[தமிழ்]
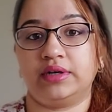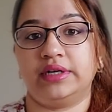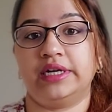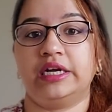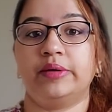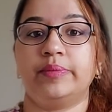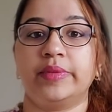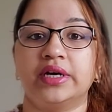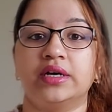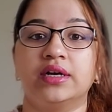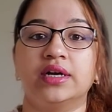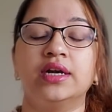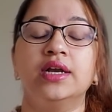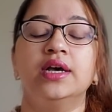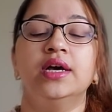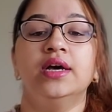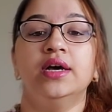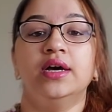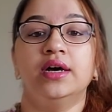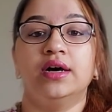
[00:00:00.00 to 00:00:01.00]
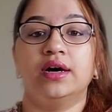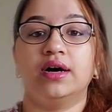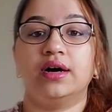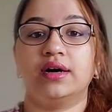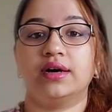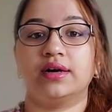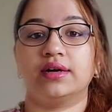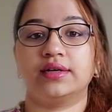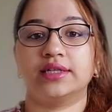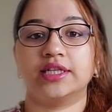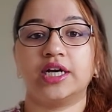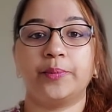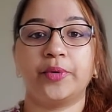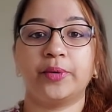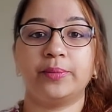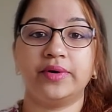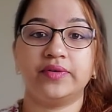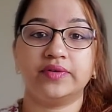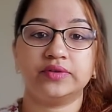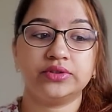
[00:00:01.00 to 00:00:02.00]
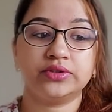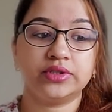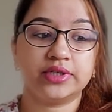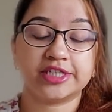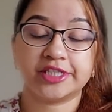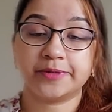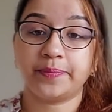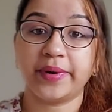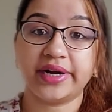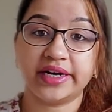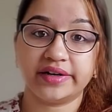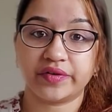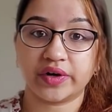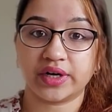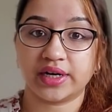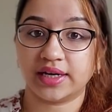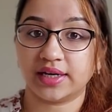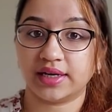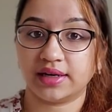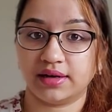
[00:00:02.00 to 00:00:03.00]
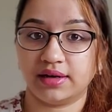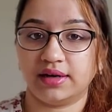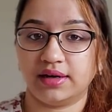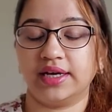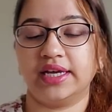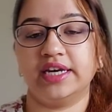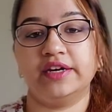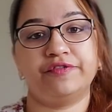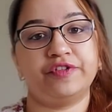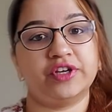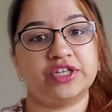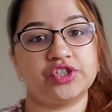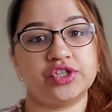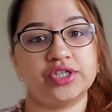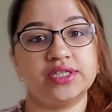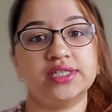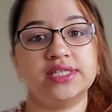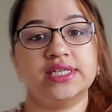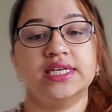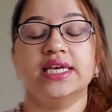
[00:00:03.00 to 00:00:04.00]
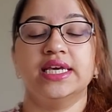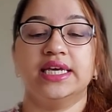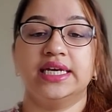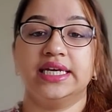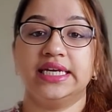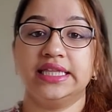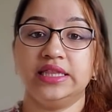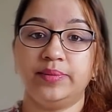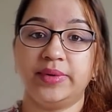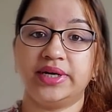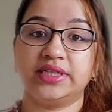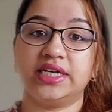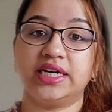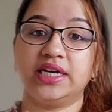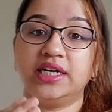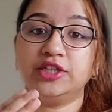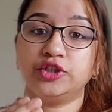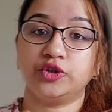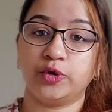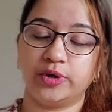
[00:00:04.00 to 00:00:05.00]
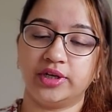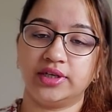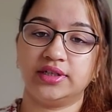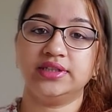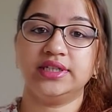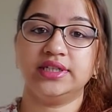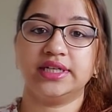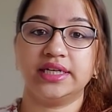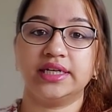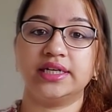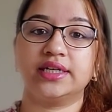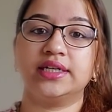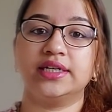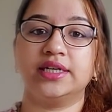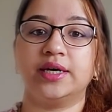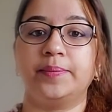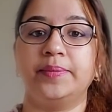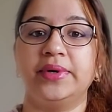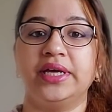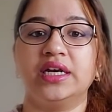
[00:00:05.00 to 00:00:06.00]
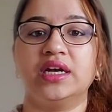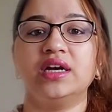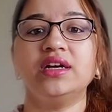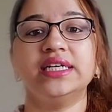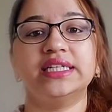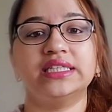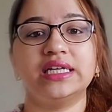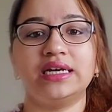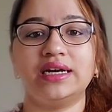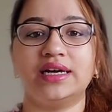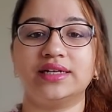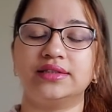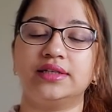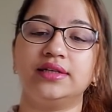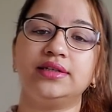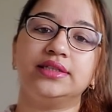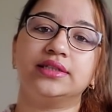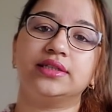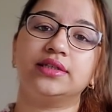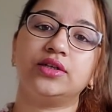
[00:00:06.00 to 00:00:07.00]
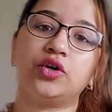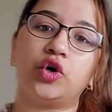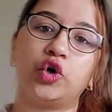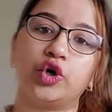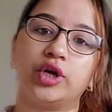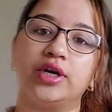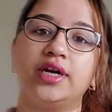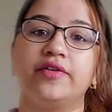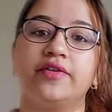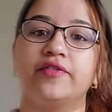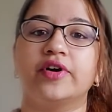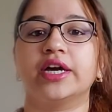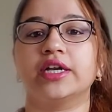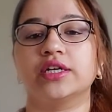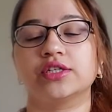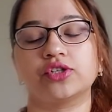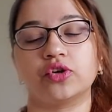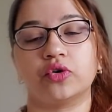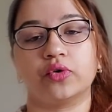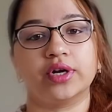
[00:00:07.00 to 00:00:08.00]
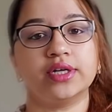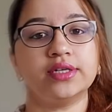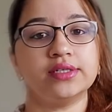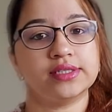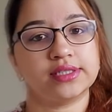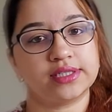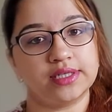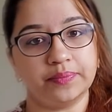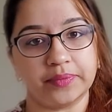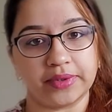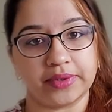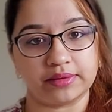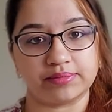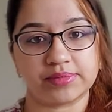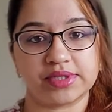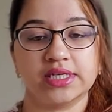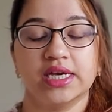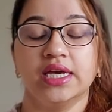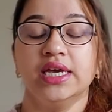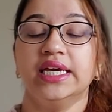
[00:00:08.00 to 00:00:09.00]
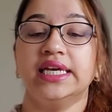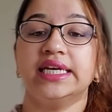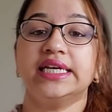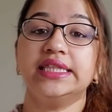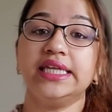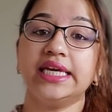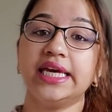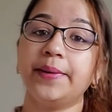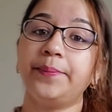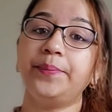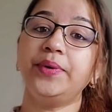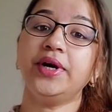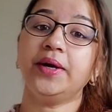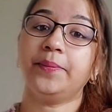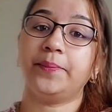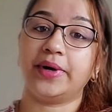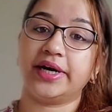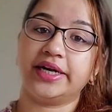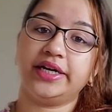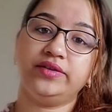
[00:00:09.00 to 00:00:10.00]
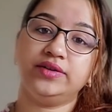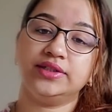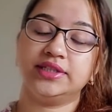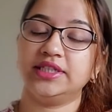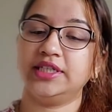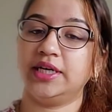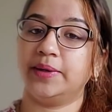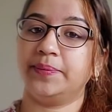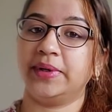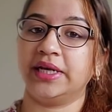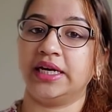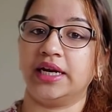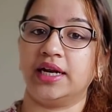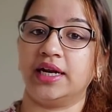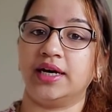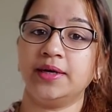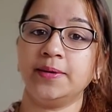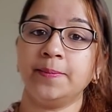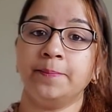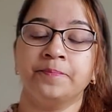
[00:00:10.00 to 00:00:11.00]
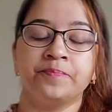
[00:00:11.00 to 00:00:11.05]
நிலைமைகள் அதுக்கப்புறமா வந்து ரெஸ்பிரேட்டரி இன்ஃபெக்ஷன்ஸ் இந்த மாதிரிலாம் தொடர்ந்து இருக்குது அப்படின்னா இதெல்லாம் தான் இந்த கொரோனா வைரஸோட சிம்டம்ஸ் இது எப்படி பரவுது அப்படின்னா